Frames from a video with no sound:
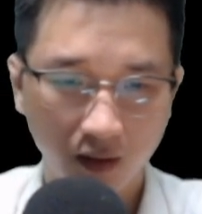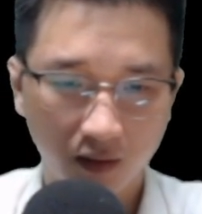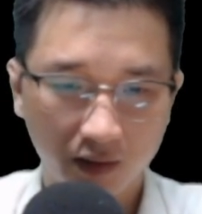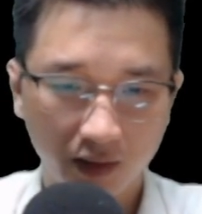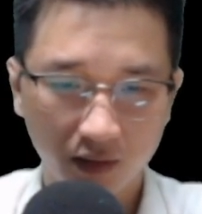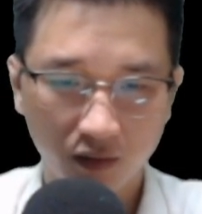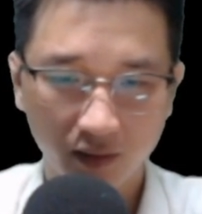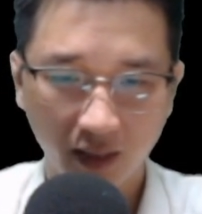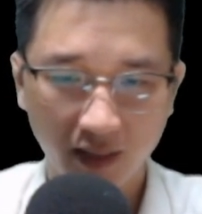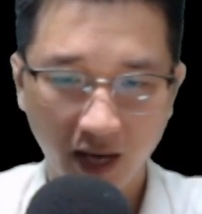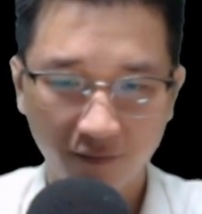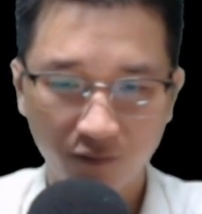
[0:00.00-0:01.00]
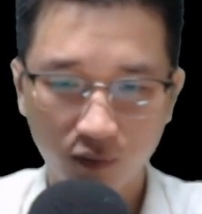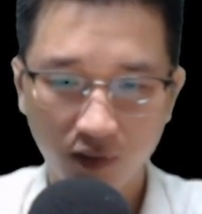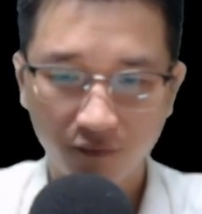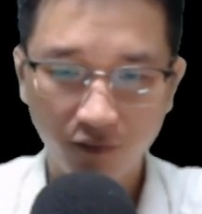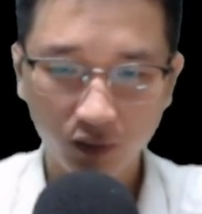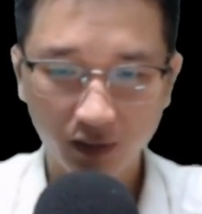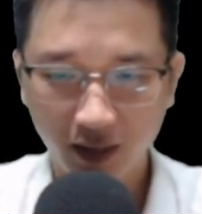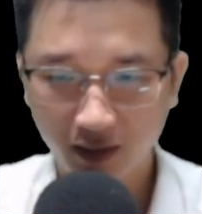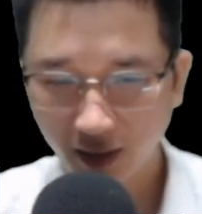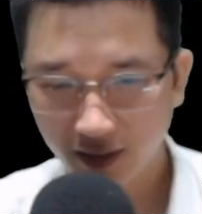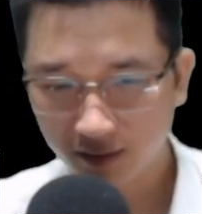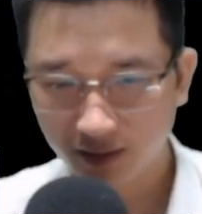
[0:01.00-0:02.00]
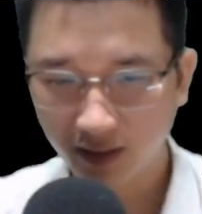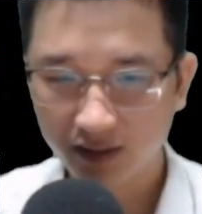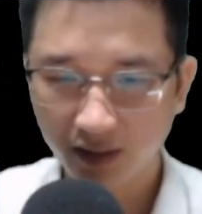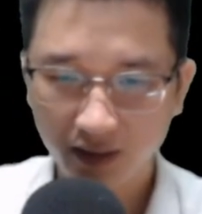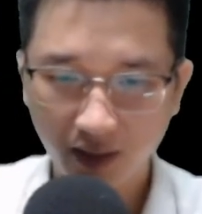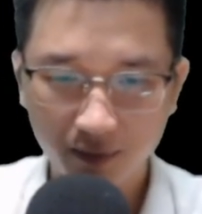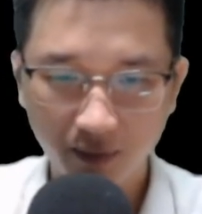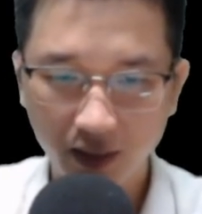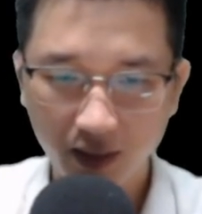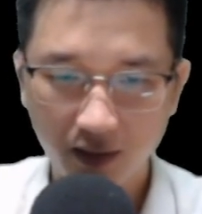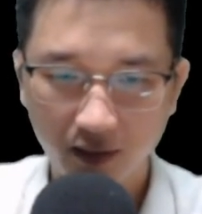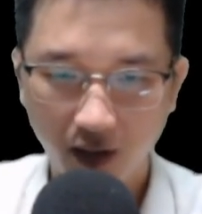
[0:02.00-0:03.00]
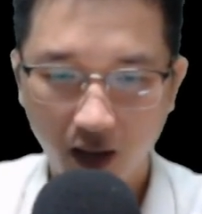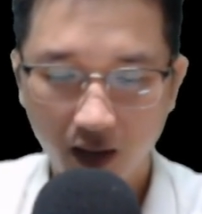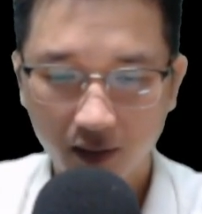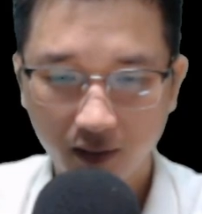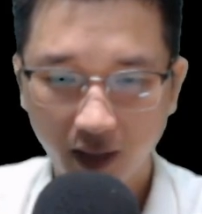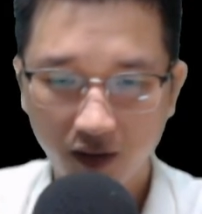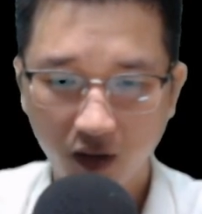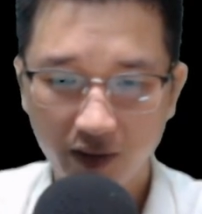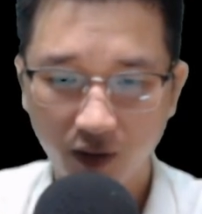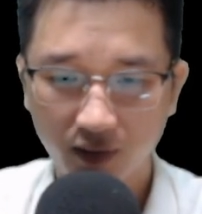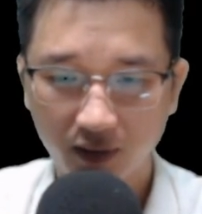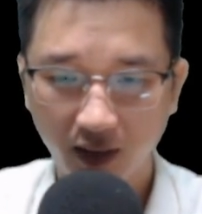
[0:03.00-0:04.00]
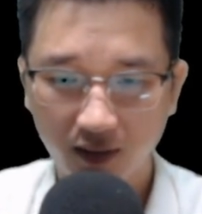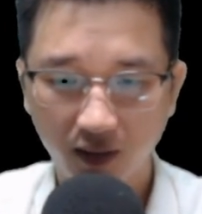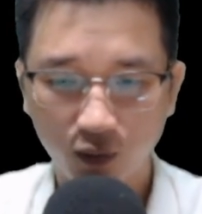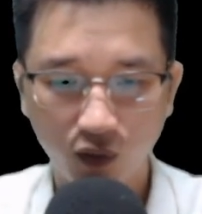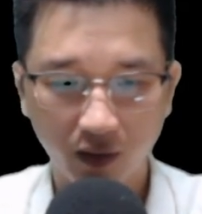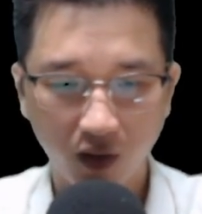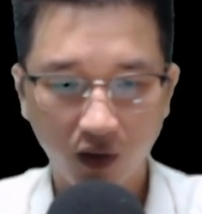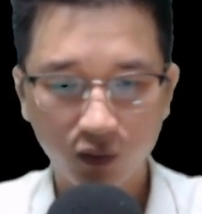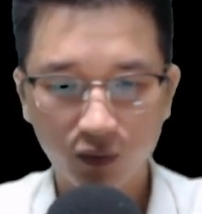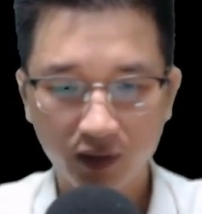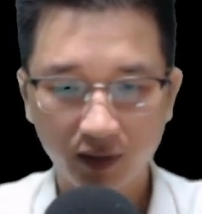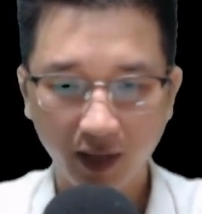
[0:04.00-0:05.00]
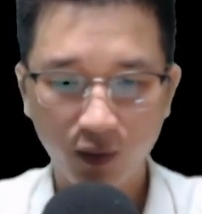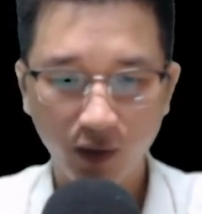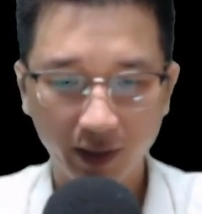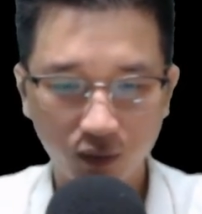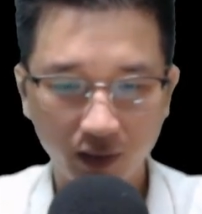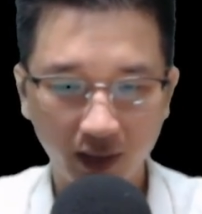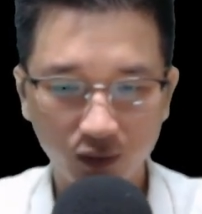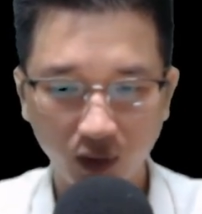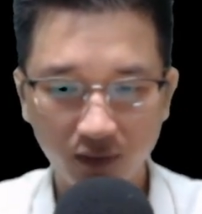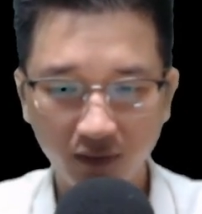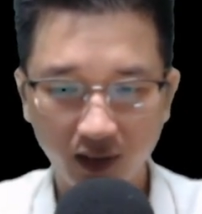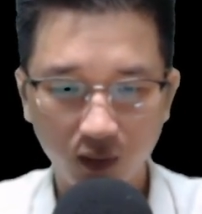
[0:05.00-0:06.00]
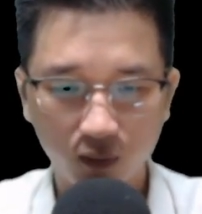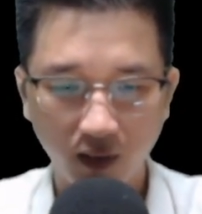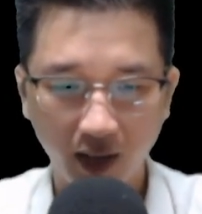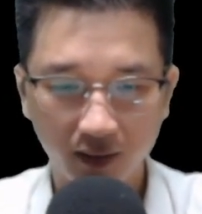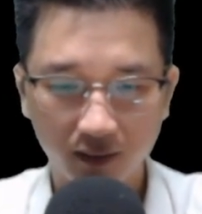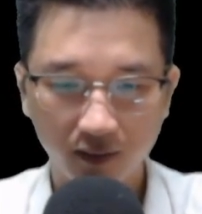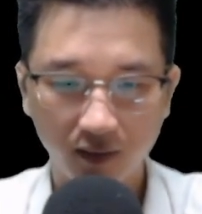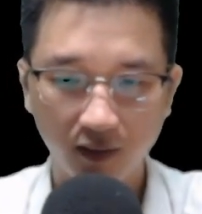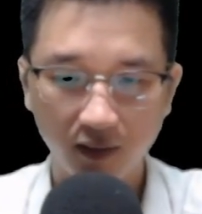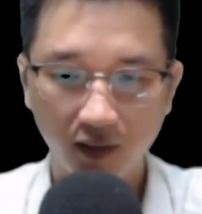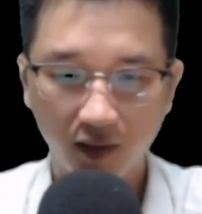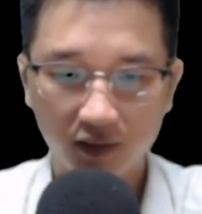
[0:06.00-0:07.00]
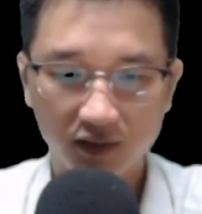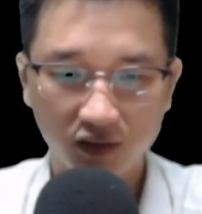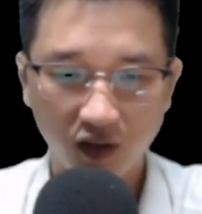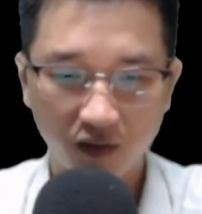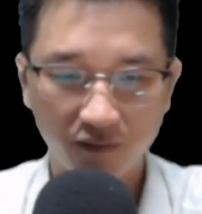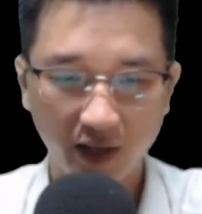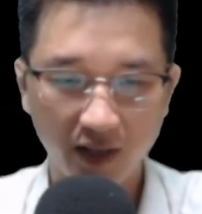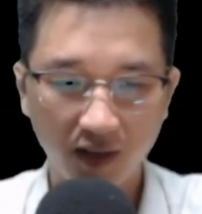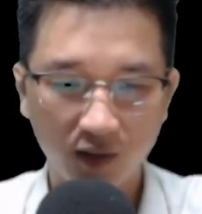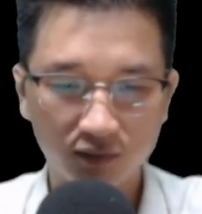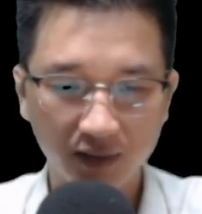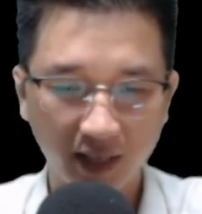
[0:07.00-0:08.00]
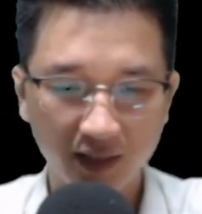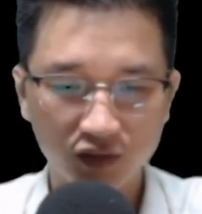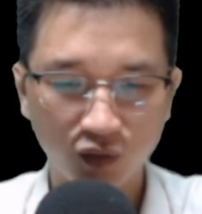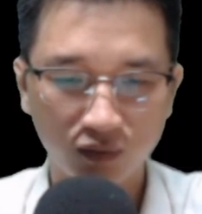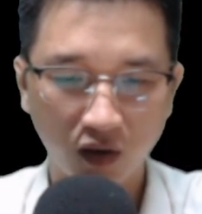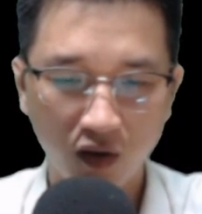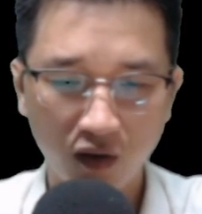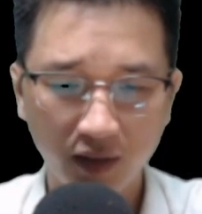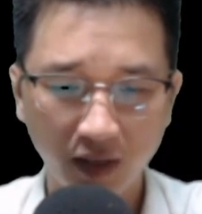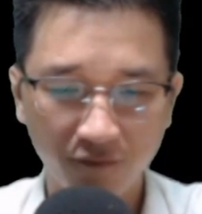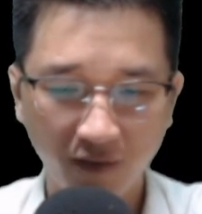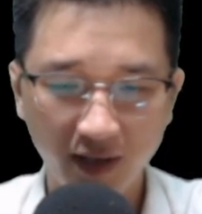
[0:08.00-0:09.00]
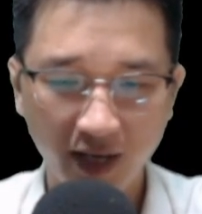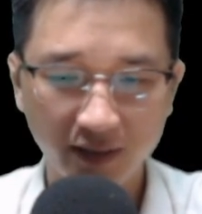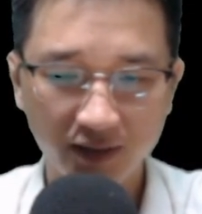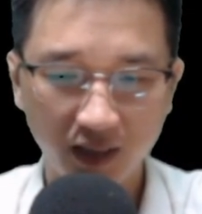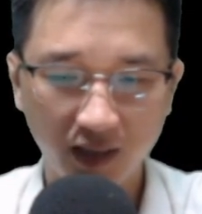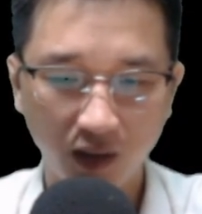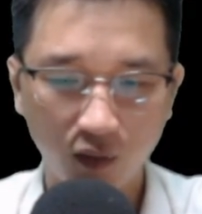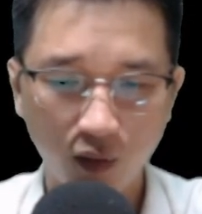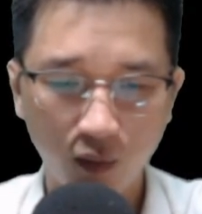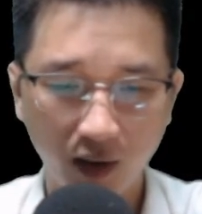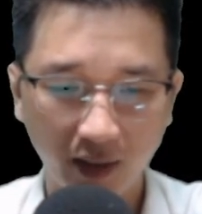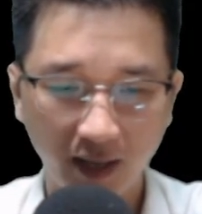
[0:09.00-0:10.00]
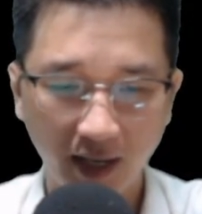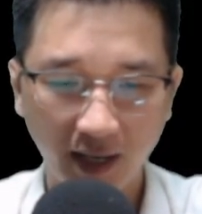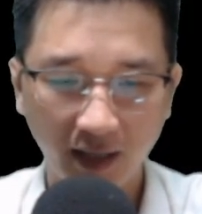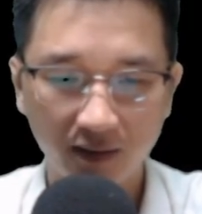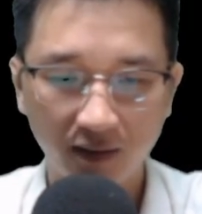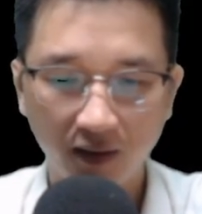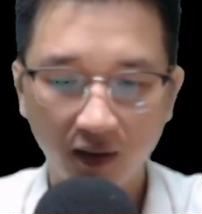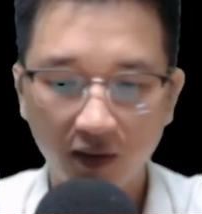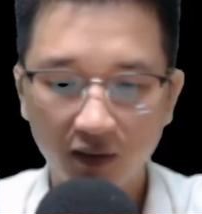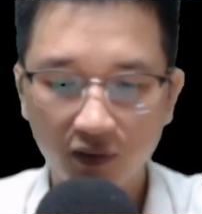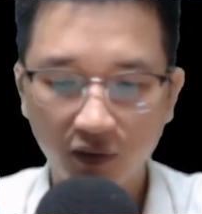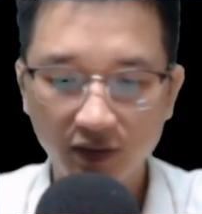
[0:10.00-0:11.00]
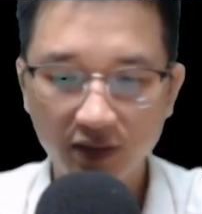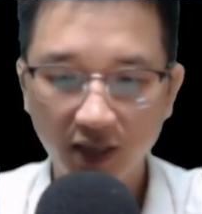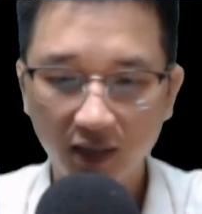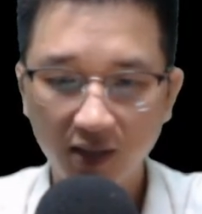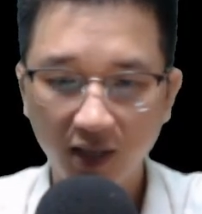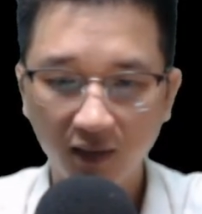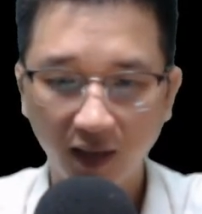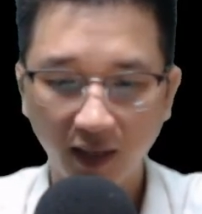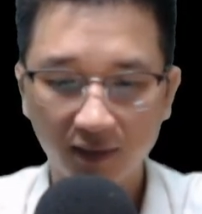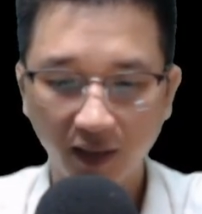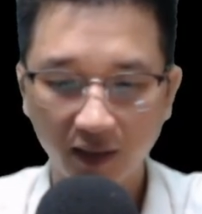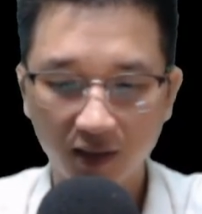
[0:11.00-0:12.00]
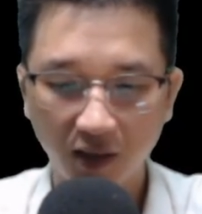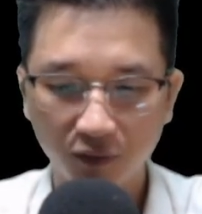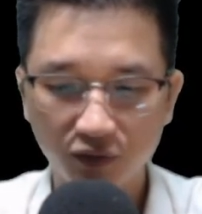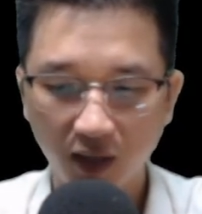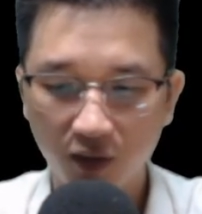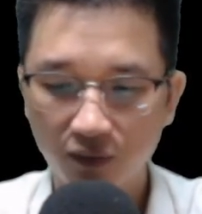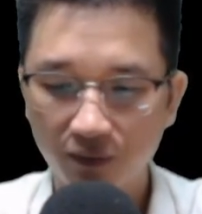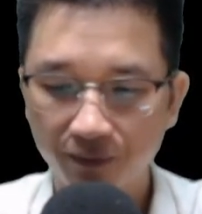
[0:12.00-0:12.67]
Rất có thể Đại Vũ đã vô tình lấy được chấn giới thiền bì, kế đó hiểu được năng lực của nó cũng như kế hoạch của Đế Tuấn và Đông Hoàng. Do vậy ông ta đã dùng nó để phá đại trận cửu khúc Hoàng Hà, rồi chia thiên hạ thành cửu châu.